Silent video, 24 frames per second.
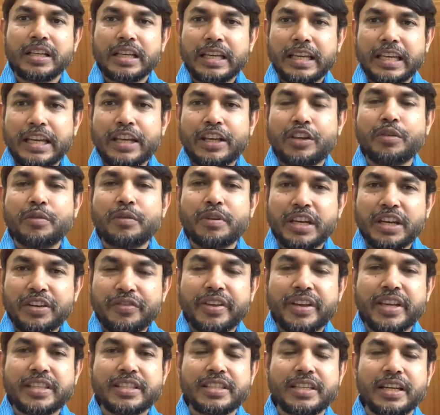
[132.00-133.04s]
রিকভারি
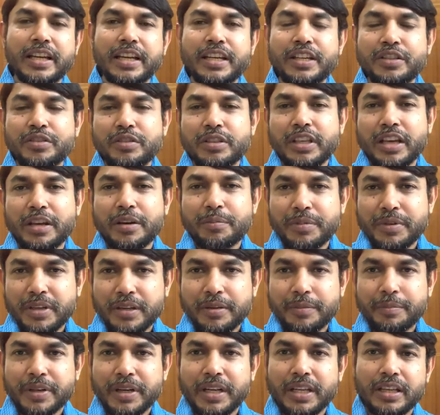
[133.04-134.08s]
ফেসটা এটা যদি আপনার
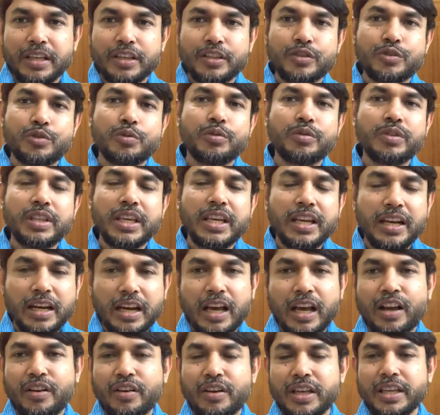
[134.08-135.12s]
মানে সুদিং
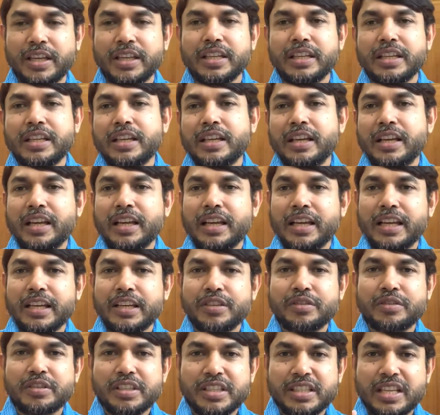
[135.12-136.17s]
না হয় হ্যাঁ
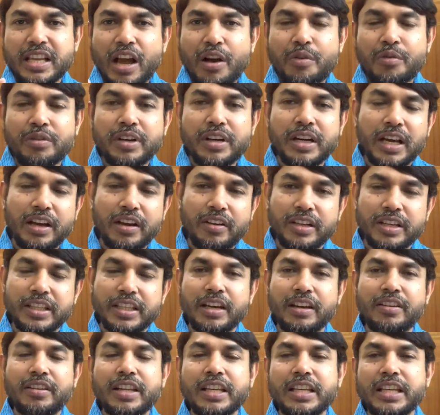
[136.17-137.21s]
এটা যদি সাউন্ড না হয়
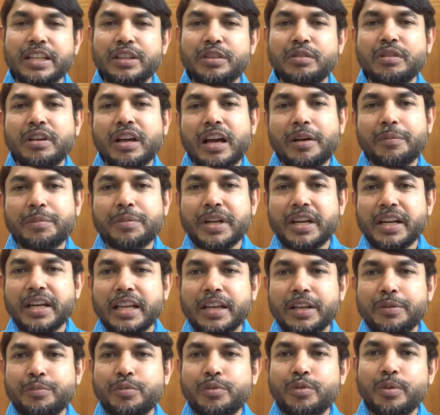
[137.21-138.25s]
তাহলে কিন্তু আপনার
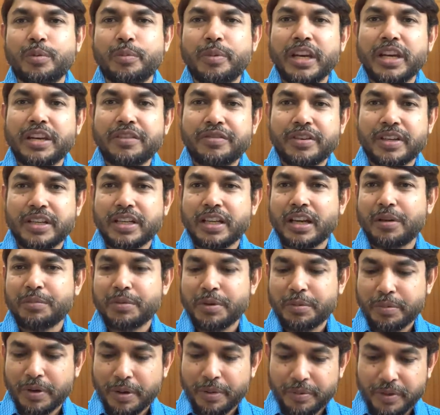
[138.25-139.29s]
এই পুরো বেনিফিটটা
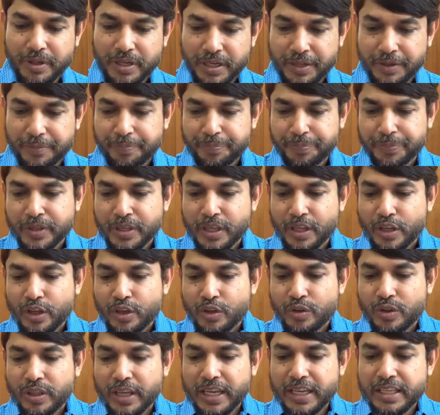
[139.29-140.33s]
আপনি পাবেন না
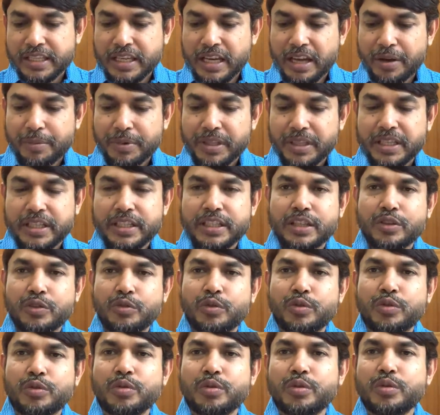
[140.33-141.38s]
তো এই যে আমাদের যে
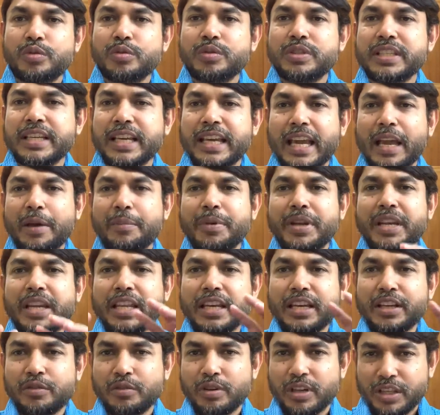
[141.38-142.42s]
নতুন নতুন যে
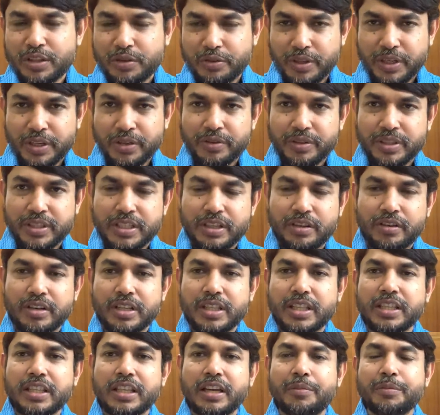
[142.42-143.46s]
ক্যাপিলারিগুলো তৈরি হচ্ছে
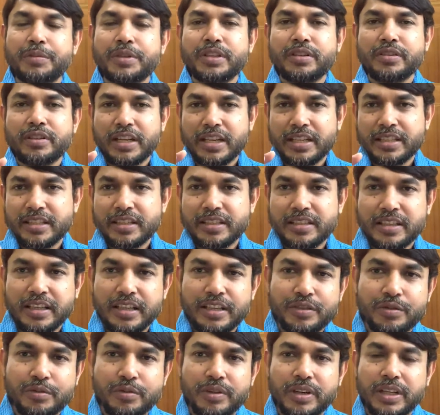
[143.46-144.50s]
অর্থাৎ আমরা যখন
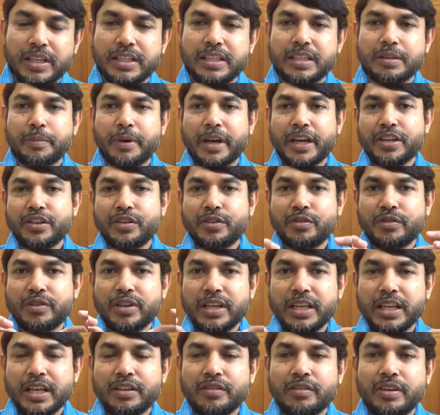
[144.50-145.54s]
এক্সারসাইজ করি যে
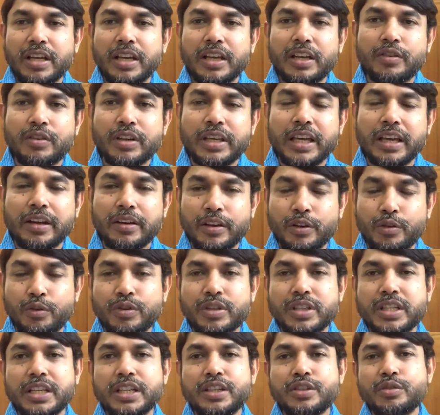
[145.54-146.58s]
মাইটোকন্ডিয়াগুলা কী হয়
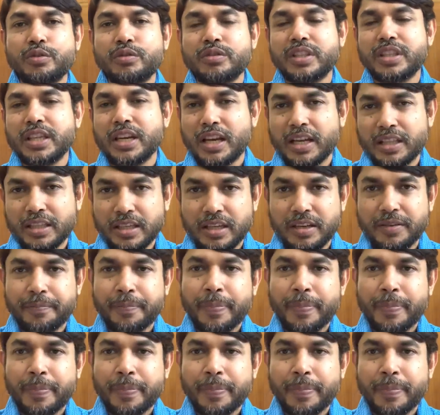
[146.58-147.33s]
কোষের শক্তির আধার